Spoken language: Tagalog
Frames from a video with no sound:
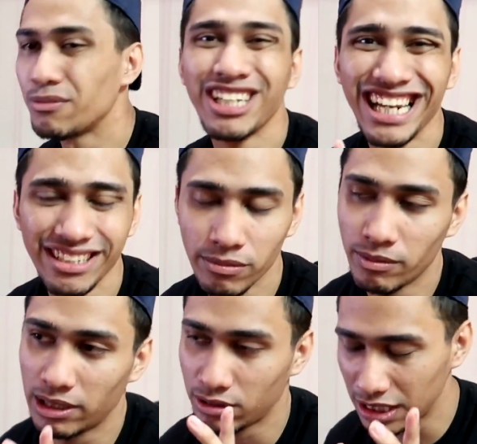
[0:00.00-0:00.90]
Well, wag natin e sa
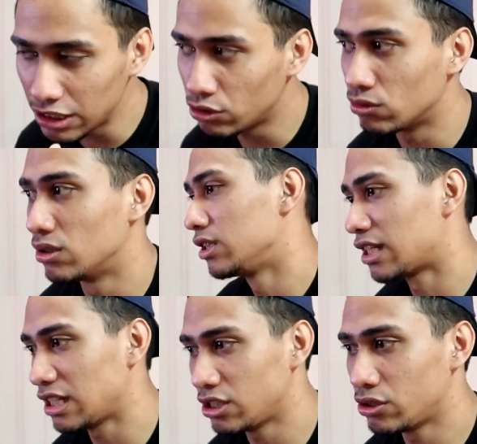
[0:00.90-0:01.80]
Belgium, EU.
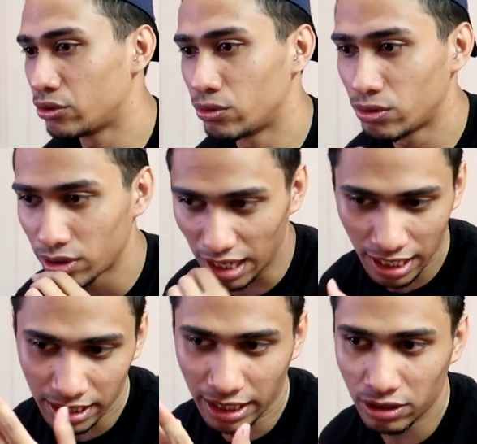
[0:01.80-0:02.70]
Sa EU, sa
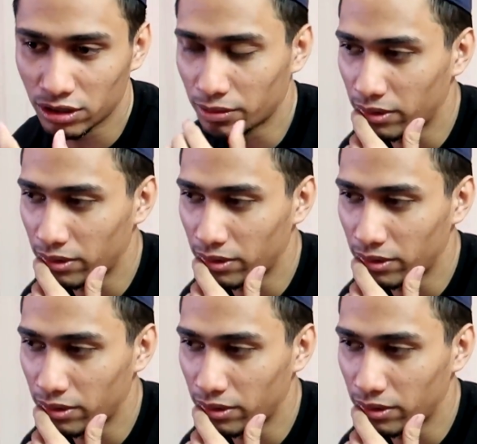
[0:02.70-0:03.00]
NA, North